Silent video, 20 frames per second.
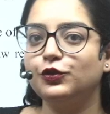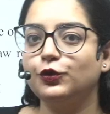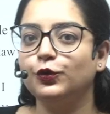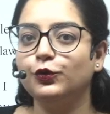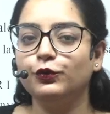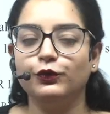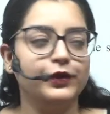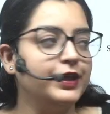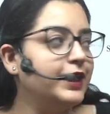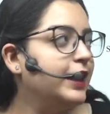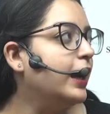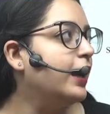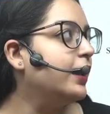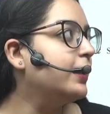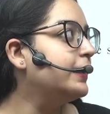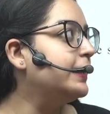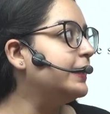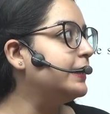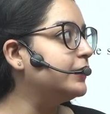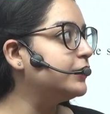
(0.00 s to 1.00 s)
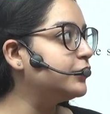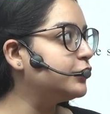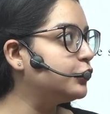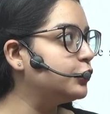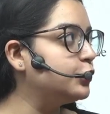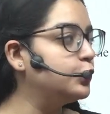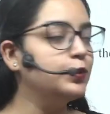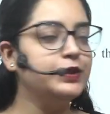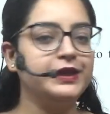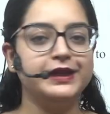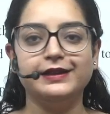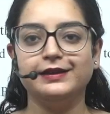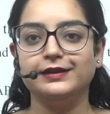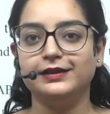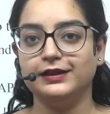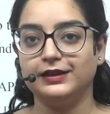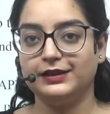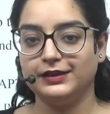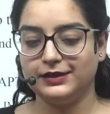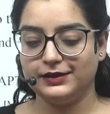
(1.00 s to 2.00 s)
we are here to
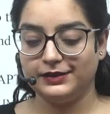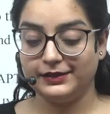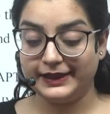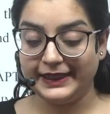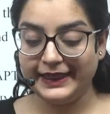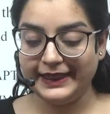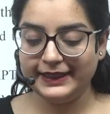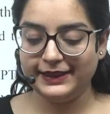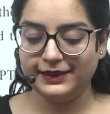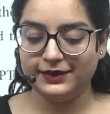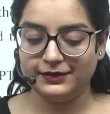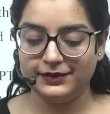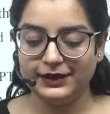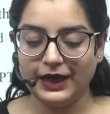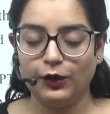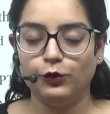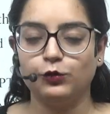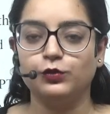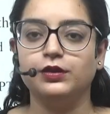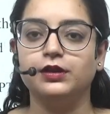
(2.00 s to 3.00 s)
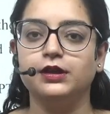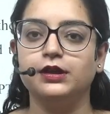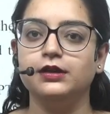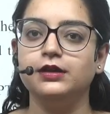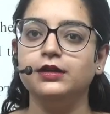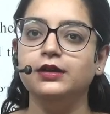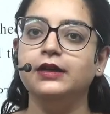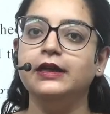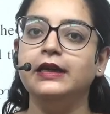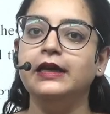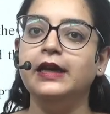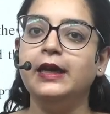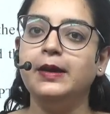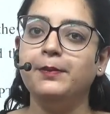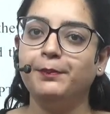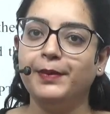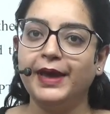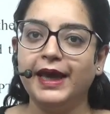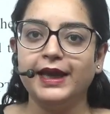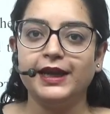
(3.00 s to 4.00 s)
uh, read down the
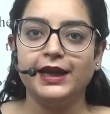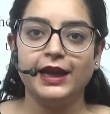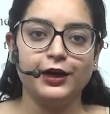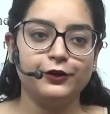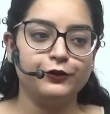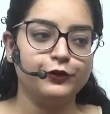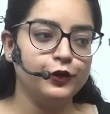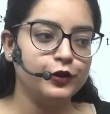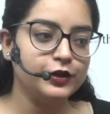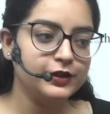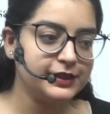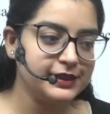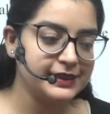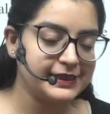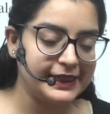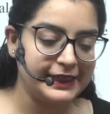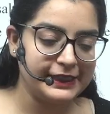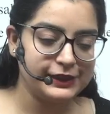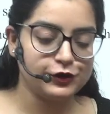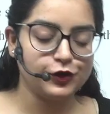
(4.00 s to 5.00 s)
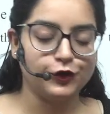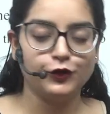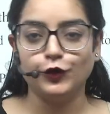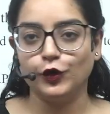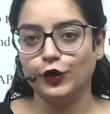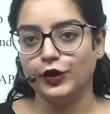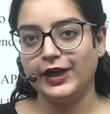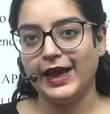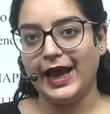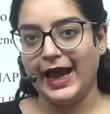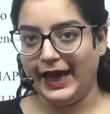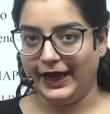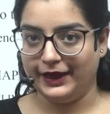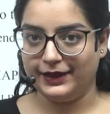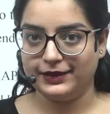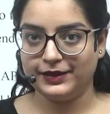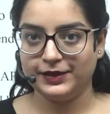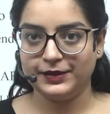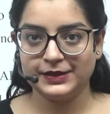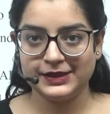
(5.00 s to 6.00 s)
बेयर एक्ट फॉर द सेल्स ऑफ गुड
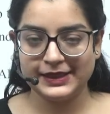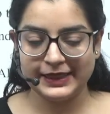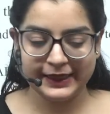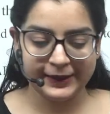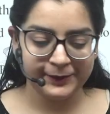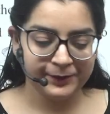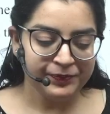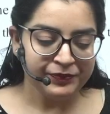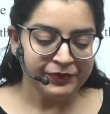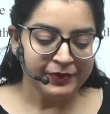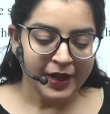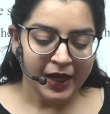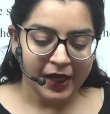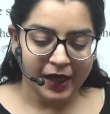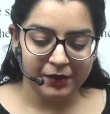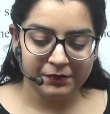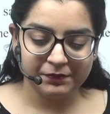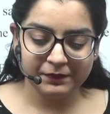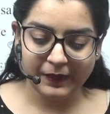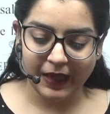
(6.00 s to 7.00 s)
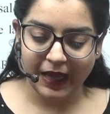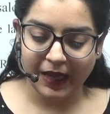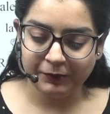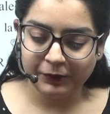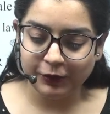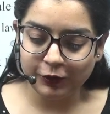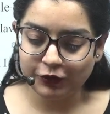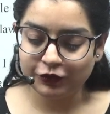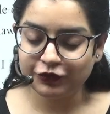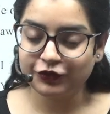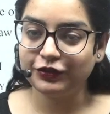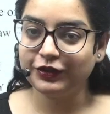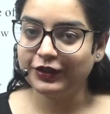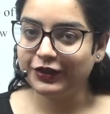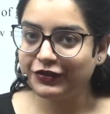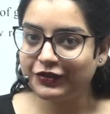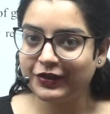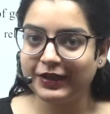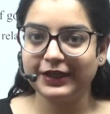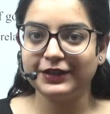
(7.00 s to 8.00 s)
एक्ट ठीक है अब आप लोग
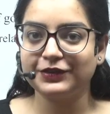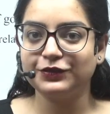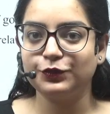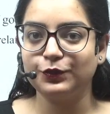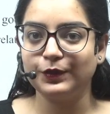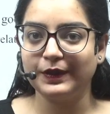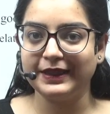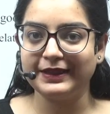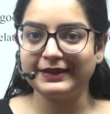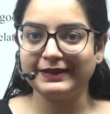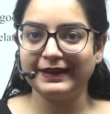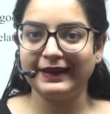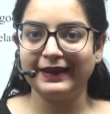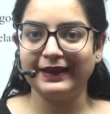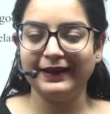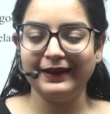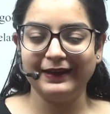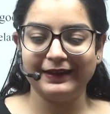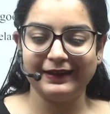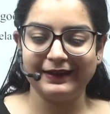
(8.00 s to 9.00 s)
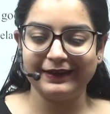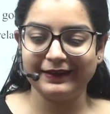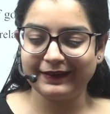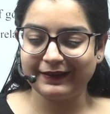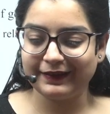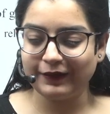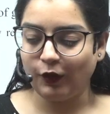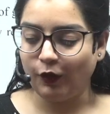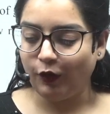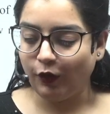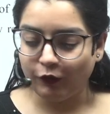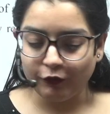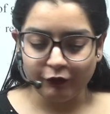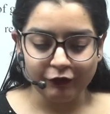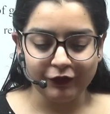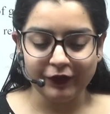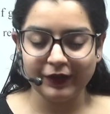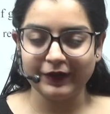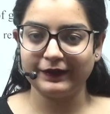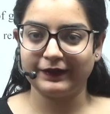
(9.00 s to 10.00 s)
जुडिशरी के स्टूडेंट्स हैं इट इज़
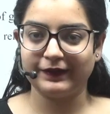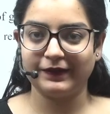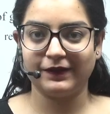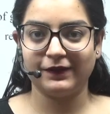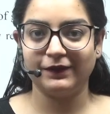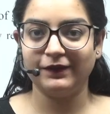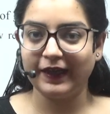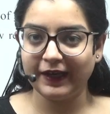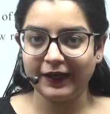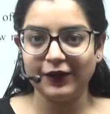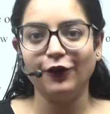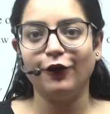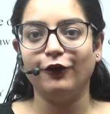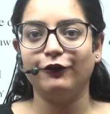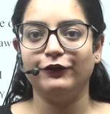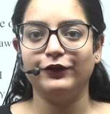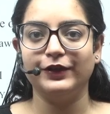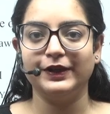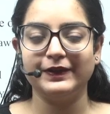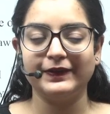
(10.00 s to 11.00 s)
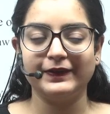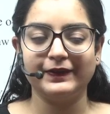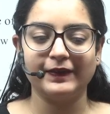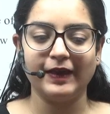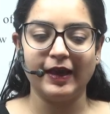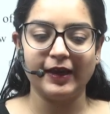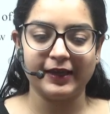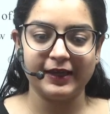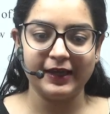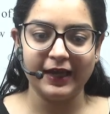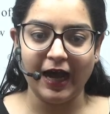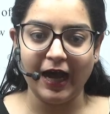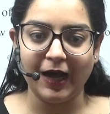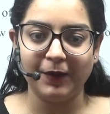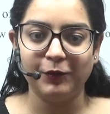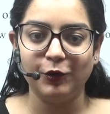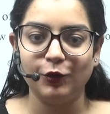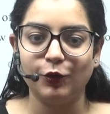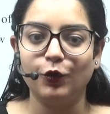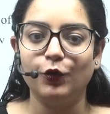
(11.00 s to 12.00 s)
ऑब्वियस वेरी ऑब्वियस कि
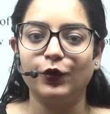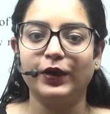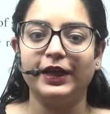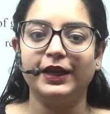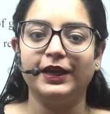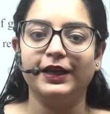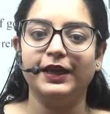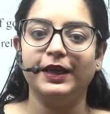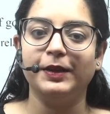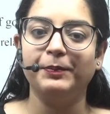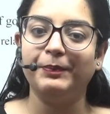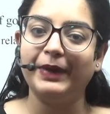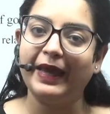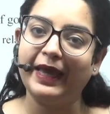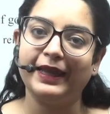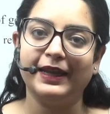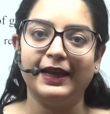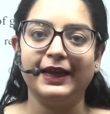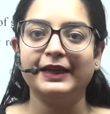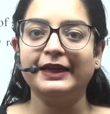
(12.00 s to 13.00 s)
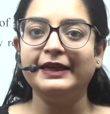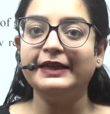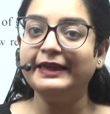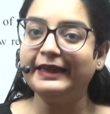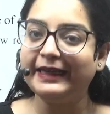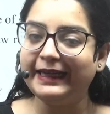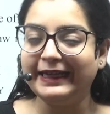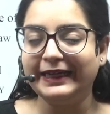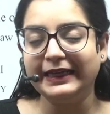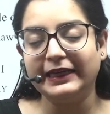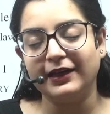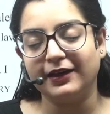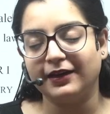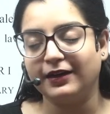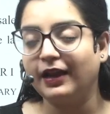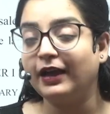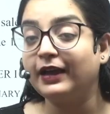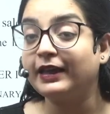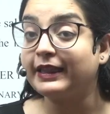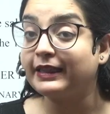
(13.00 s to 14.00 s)
आप लोगों के लिए बेयर एक्ट रीड
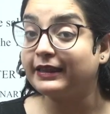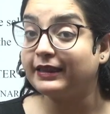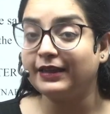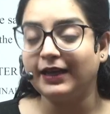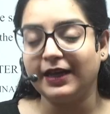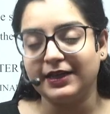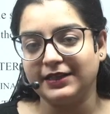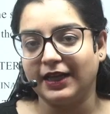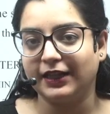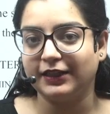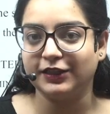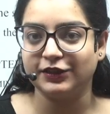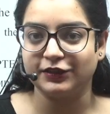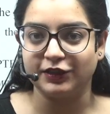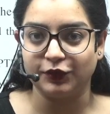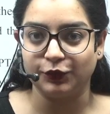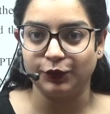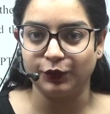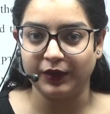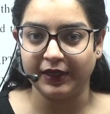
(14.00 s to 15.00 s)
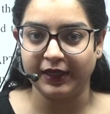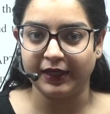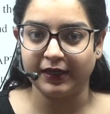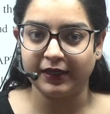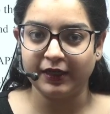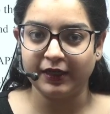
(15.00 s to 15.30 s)
करना कितना ज़्यादा ज़रूरी है